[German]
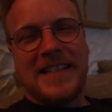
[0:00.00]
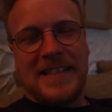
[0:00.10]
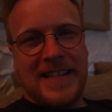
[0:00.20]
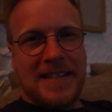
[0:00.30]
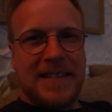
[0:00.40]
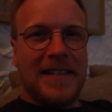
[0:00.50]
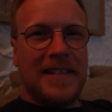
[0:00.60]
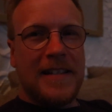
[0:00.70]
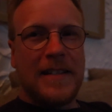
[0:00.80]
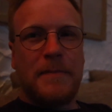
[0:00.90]
Sie setzt sich
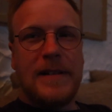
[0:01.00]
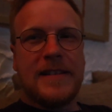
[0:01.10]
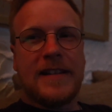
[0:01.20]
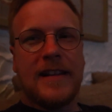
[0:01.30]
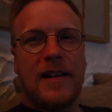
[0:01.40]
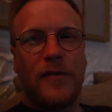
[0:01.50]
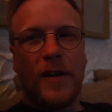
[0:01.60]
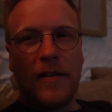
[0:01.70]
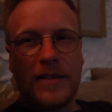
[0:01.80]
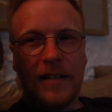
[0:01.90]
nicht ins Bild. Doch, ich gehe ich
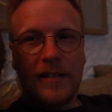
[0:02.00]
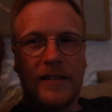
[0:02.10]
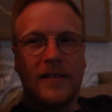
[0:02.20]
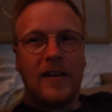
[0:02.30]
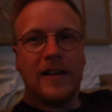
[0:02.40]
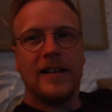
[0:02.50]
davon mich, aus. Doch, ich doch.